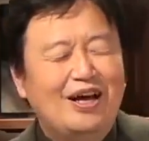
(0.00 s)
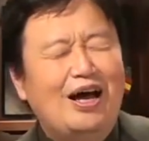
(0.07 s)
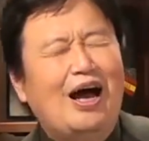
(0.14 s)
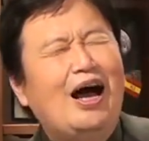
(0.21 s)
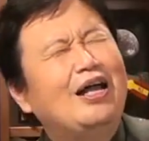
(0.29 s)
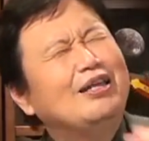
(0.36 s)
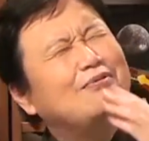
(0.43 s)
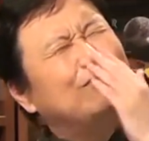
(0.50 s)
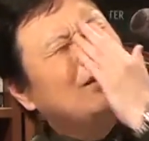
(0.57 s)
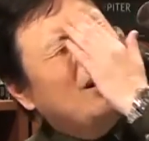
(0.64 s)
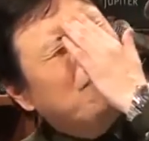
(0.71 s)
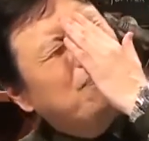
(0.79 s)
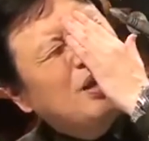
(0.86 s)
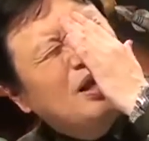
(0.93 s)
ああでも
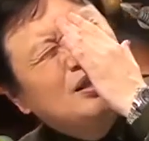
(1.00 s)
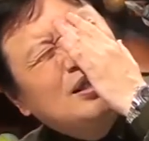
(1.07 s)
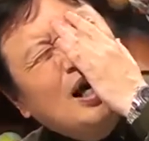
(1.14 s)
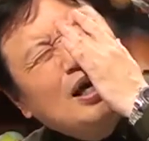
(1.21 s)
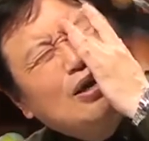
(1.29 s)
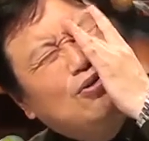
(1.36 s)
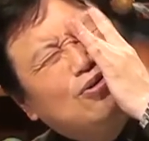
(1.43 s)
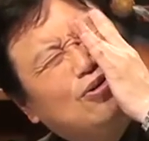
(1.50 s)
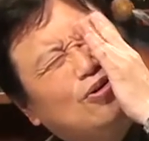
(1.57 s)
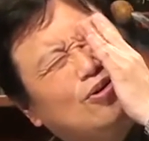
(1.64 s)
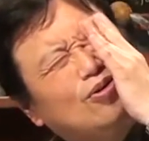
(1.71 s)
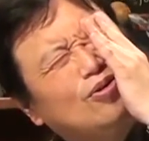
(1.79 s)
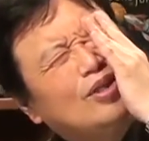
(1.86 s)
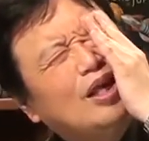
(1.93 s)
ね最後の
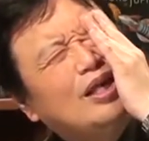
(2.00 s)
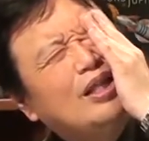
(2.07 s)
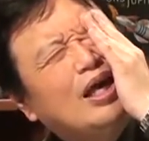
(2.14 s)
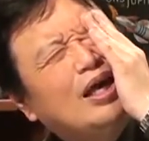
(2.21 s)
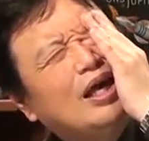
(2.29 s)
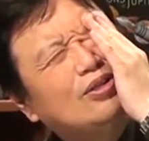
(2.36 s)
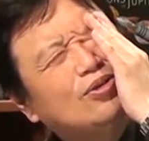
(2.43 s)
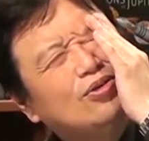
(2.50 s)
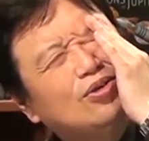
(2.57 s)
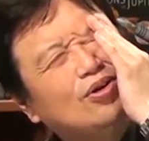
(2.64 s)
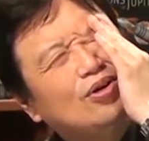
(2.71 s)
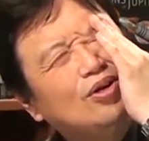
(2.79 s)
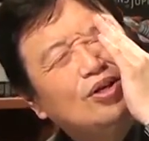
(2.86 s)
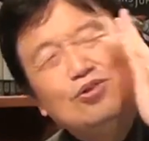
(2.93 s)
方のねなんかそ
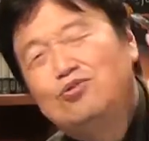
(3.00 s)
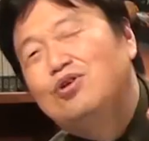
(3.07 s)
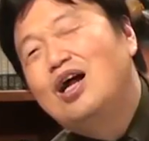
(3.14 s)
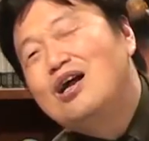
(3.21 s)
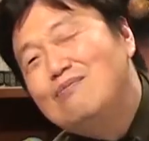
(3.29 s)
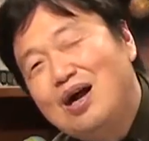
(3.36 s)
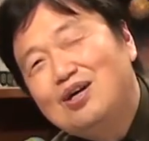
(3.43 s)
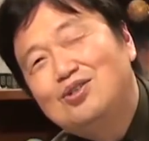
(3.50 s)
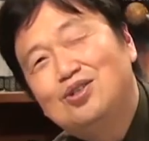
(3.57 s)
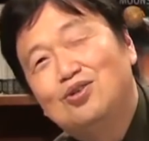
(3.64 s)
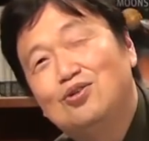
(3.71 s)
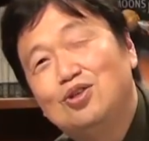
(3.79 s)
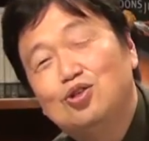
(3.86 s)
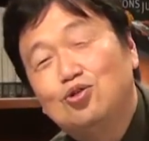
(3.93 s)
のクライマックス
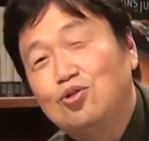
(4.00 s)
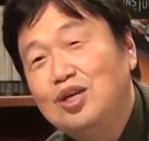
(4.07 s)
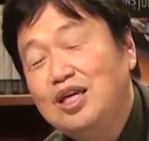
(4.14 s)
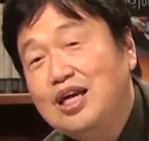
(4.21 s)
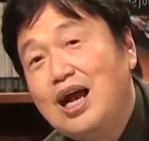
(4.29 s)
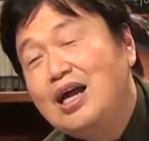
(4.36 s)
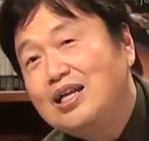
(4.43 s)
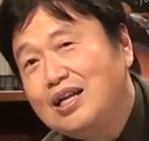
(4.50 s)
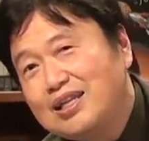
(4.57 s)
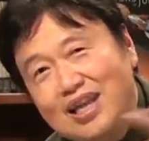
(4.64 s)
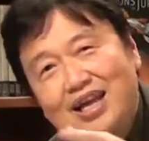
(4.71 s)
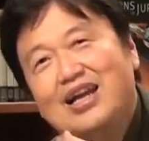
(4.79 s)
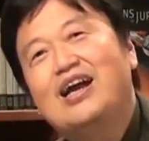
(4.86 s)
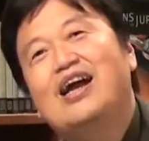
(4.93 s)
の方でちょっと意外な
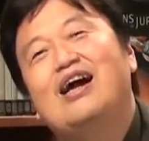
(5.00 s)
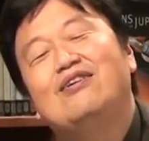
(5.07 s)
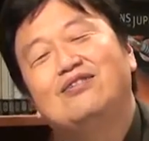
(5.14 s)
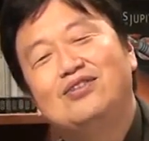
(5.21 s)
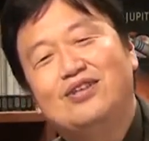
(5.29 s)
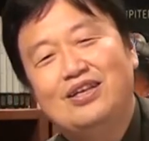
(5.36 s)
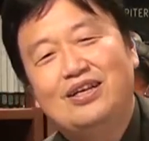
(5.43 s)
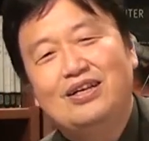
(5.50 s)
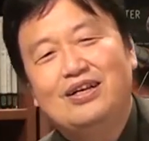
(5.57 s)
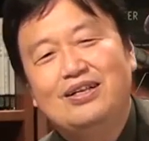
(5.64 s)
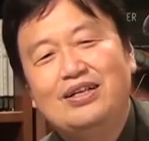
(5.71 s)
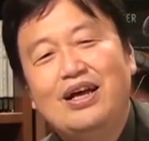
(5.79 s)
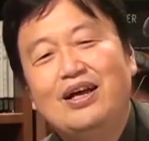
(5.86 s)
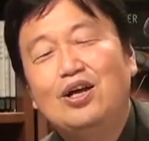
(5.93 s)
展開があるんですよね。
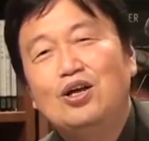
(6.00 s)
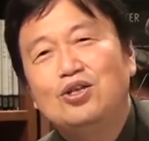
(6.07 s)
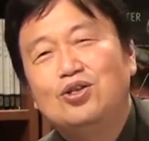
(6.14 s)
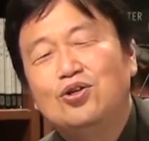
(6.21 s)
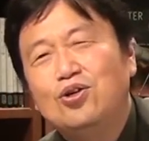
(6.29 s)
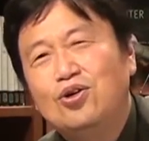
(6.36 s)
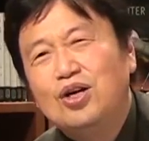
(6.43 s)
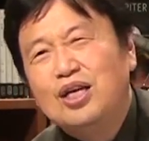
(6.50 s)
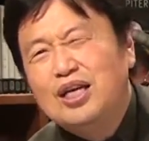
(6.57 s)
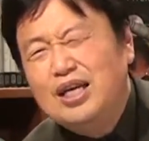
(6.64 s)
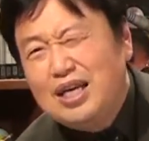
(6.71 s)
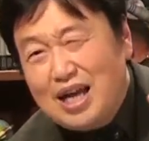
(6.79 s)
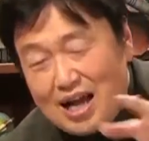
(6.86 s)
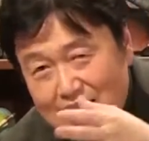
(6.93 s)
でその
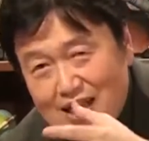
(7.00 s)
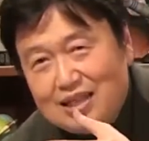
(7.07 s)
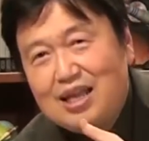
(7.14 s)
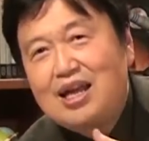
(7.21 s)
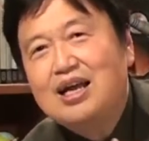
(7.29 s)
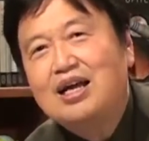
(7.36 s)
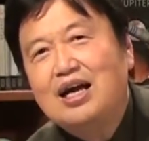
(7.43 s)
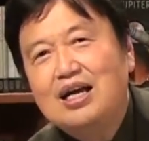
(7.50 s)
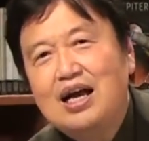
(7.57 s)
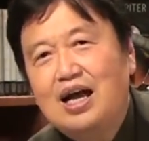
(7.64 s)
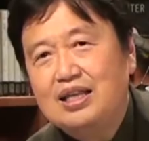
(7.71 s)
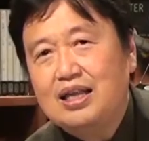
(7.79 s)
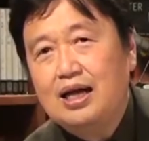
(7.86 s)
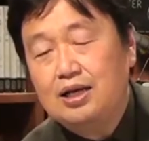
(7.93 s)
意外な展開
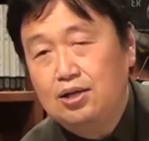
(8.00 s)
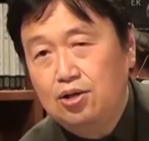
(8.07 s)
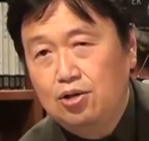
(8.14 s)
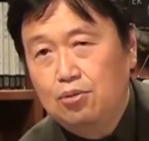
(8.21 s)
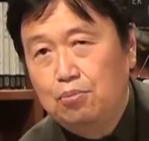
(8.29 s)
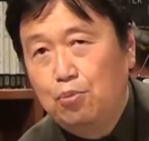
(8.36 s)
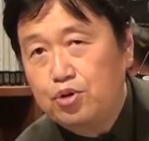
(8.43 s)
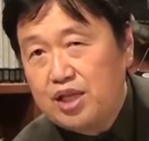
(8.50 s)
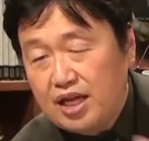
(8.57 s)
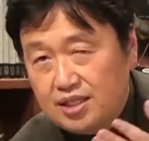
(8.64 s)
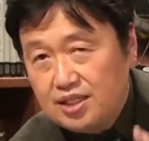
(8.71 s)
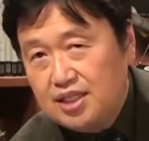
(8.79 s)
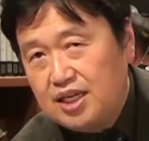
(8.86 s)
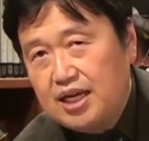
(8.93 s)
あたりのも
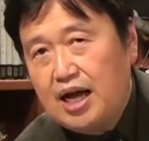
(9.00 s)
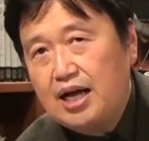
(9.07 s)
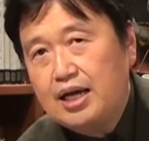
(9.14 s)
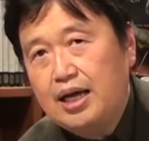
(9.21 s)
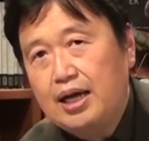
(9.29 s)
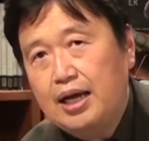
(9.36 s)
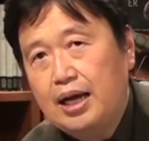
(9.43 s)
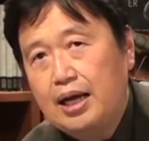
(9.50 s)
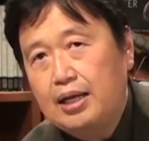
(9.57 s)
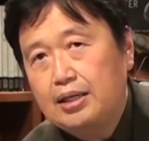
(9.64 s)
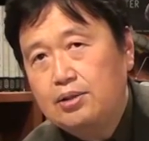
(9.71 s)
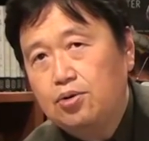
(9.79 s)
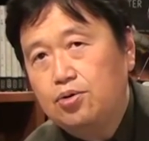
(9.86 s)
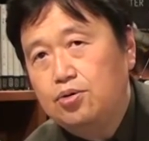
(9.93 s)
たつき加減
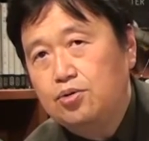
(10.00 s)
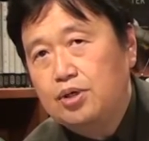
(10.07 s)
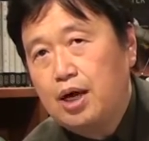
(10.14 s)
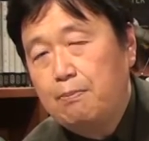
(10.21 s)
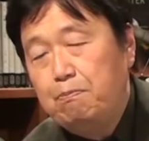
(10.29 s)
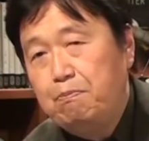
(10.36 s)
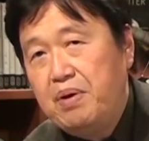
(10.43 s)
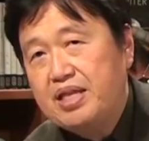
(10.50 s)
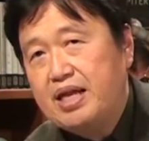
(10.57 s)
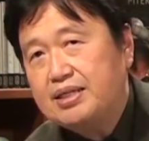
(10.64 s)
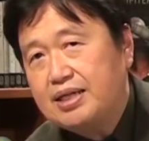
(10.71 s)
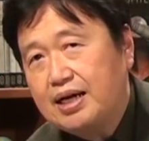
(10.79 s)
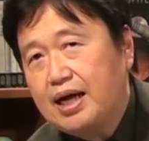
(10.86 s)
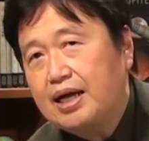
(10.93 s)
というか
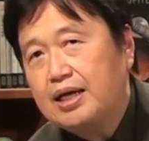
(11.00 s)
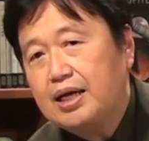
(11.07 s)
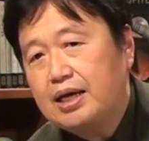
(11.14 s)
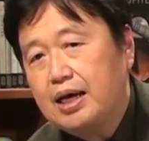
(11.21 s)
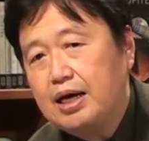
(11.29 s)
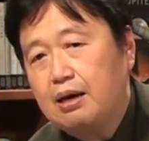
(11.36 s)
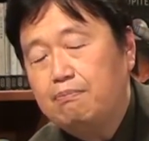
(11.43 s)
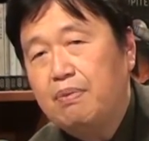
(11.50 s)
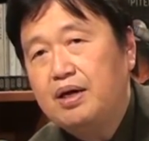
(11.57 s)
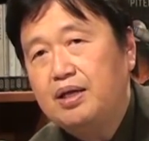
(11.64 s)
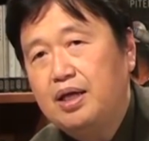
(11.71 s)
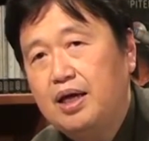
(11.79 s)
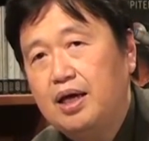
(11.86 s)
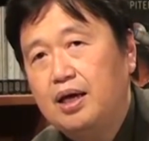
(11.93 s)
ベタさ加減がやっぱ
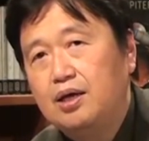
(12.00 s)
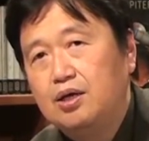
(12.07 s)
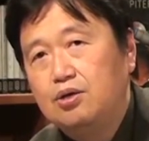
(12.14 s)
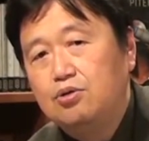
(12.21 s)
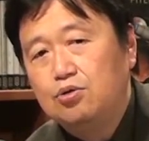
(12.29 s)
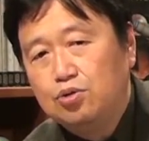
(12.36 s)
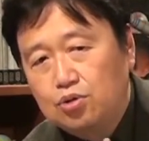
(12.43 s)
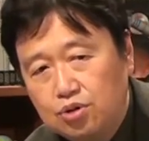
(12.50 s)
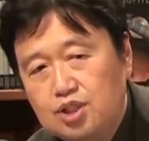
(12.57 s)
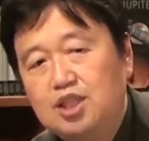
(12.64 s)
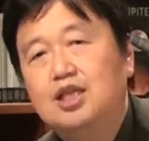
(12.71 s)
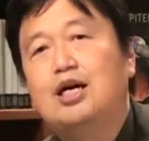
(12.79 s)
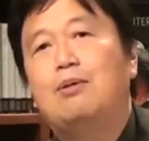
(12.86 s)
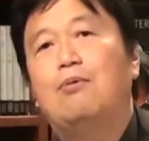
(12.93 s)
りね鬱陶しいか